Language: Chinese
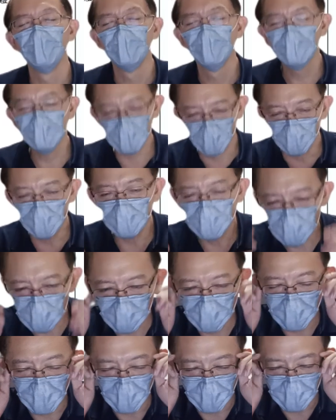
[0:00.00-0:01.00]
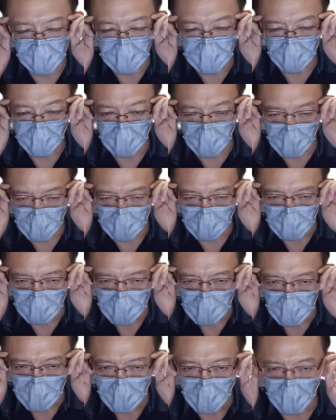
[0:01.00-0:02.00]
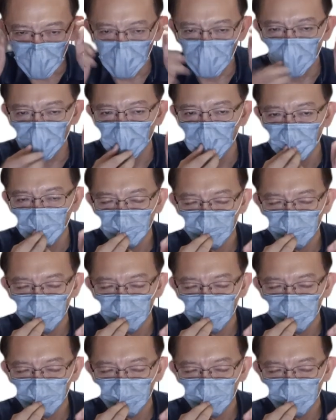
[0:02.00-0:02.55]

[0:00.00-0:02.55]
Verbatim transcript: 缴不出来了怎么办？好，